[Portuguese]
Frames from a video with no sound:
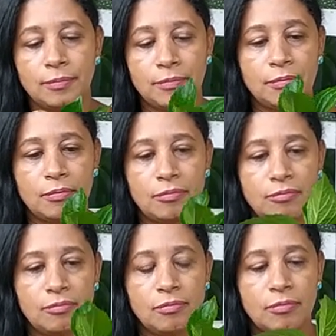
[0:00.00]

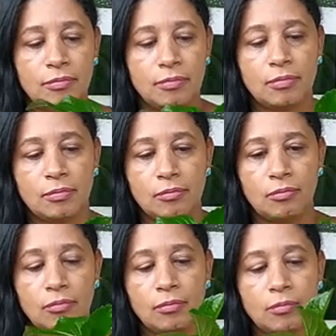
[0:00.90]
retém umidade,
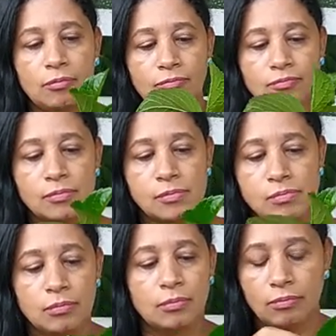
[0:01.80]
mas
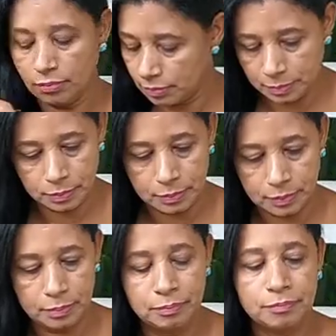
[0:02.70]
apresenta uma
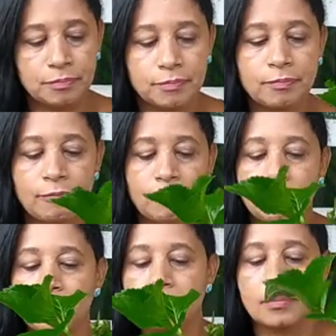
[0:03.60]
boa drenagem.